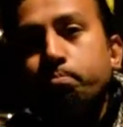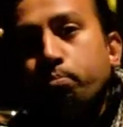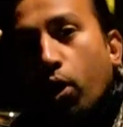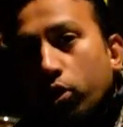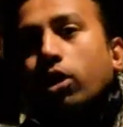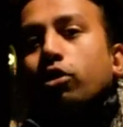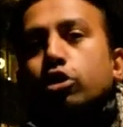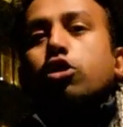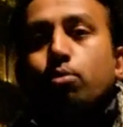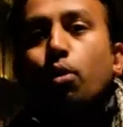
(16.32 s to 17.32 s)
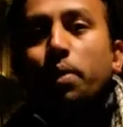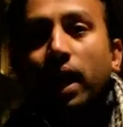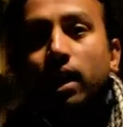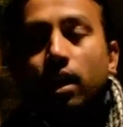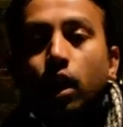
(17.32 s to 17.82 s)
বর্ণনা করা সম্ভব না
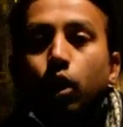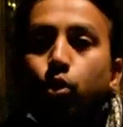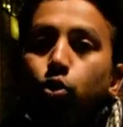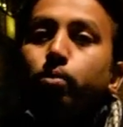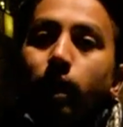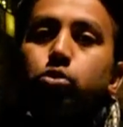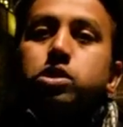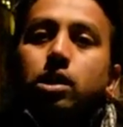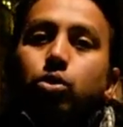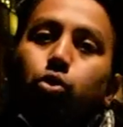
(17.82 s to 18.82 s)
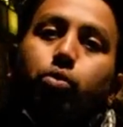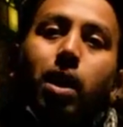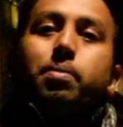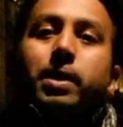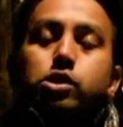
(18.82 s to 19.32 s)
কোনো মানুষই
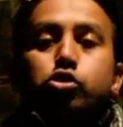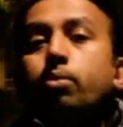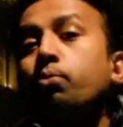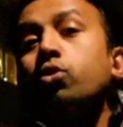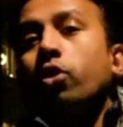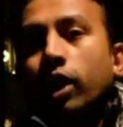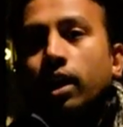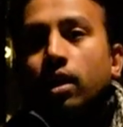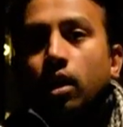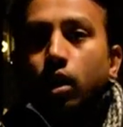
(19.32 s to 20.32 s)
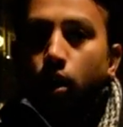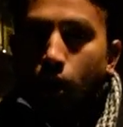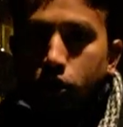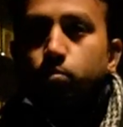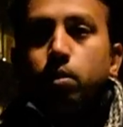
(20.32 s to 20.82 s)
কোনোভাবে সম্পূর্ণ না
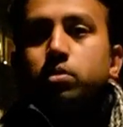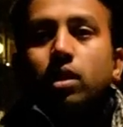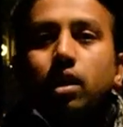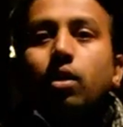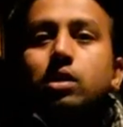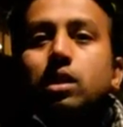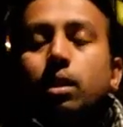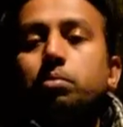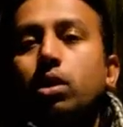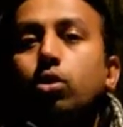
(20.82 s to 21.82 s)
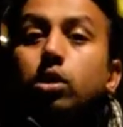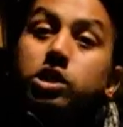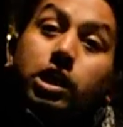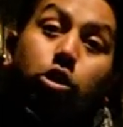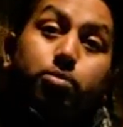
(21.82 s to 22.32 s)
হজরত মোহাম্মদ সাল্লাহ সাল্লামকেও
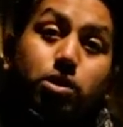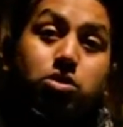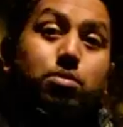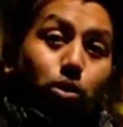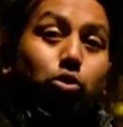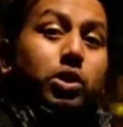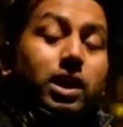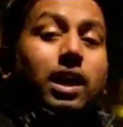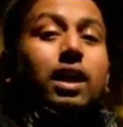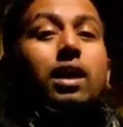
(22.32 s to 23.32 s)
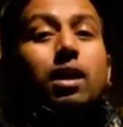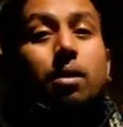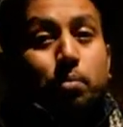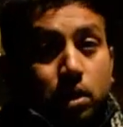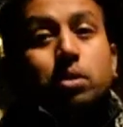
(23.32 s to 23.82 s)
সাধারণ মানুষের মতোই
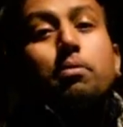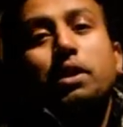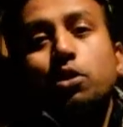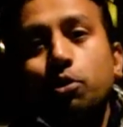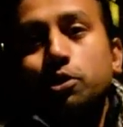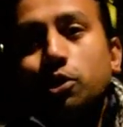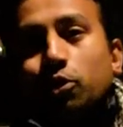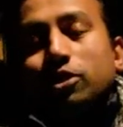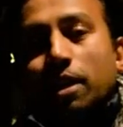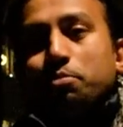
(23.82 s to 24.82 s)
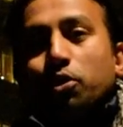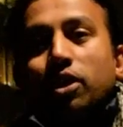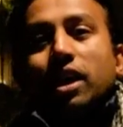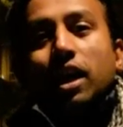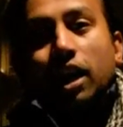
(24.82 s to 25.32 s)
পৃথিবীতে পাঠানো হয়েছিল তারপর
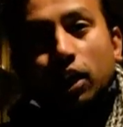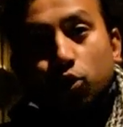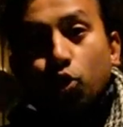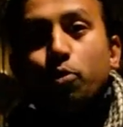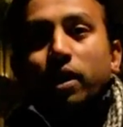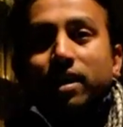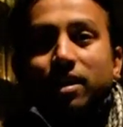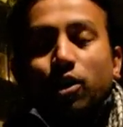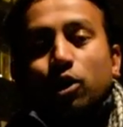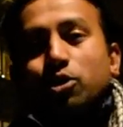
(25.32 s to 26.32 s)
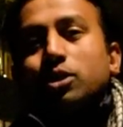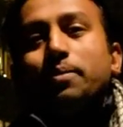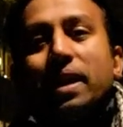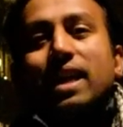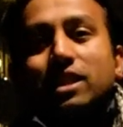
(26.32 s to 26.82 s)
দুইবার হজরত
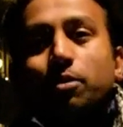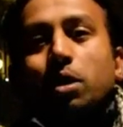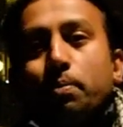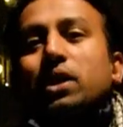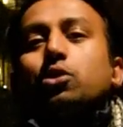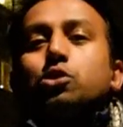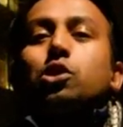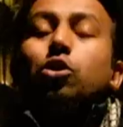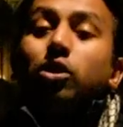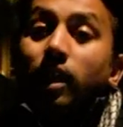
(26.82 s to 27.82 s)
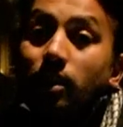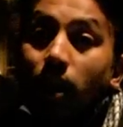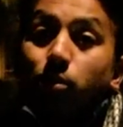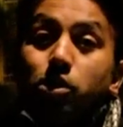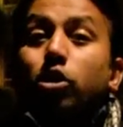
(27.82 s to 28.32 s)
জিবরুল আসলামকে পাঠানো হয়েছিল
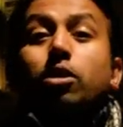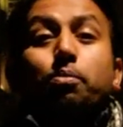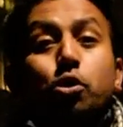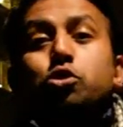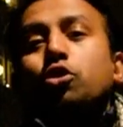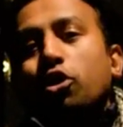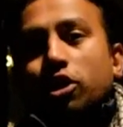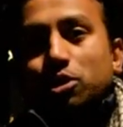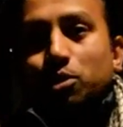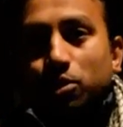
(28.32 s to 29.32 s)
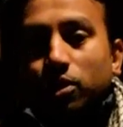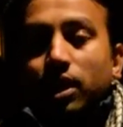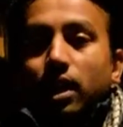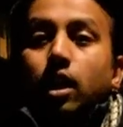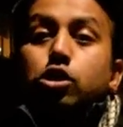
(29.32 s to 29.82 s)
তার হৃদয়কে পরিশুদ্ধ করার জন্য
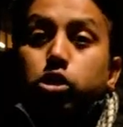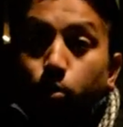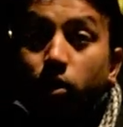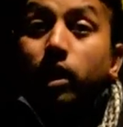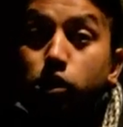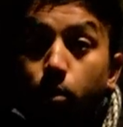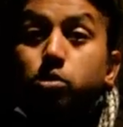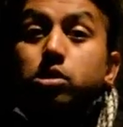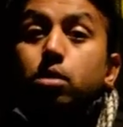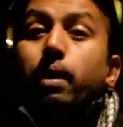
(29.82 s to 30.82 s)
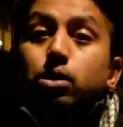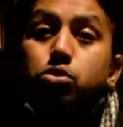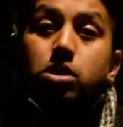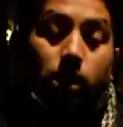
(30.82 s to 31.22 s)
সর্বকালের সর্বশ্রেষ্ঠ মানুষ